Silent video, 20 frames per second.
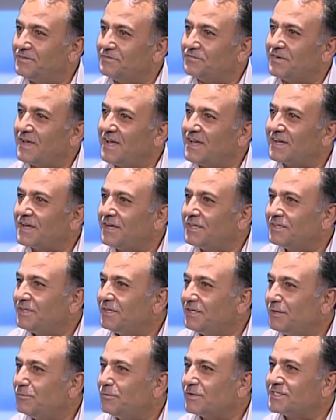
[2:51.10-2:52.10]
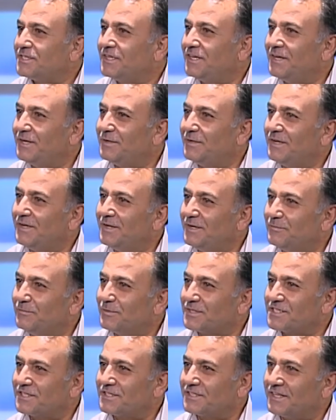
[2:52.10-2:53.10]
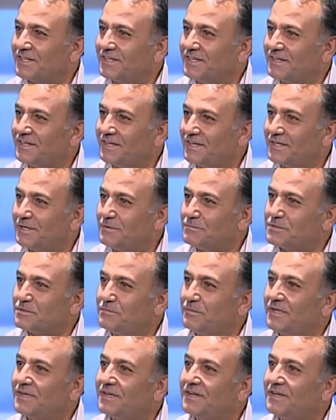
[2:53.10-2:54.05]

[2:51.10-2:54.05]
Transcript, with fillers: فهي كانت هي الوسيله البسيطه ايام زمان